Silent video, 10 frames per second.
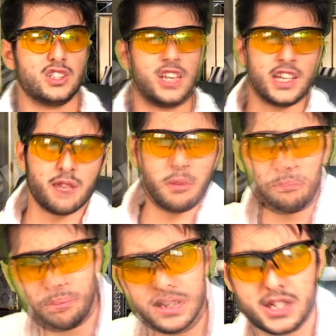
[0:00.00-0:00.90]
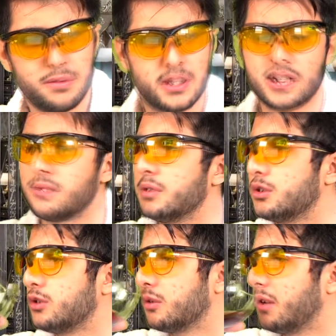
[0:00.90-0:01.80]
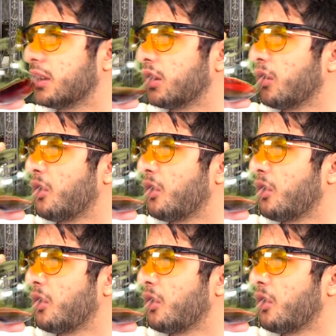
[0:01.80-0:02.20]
Zengin bir piç gibi takılmak istiyorum artık.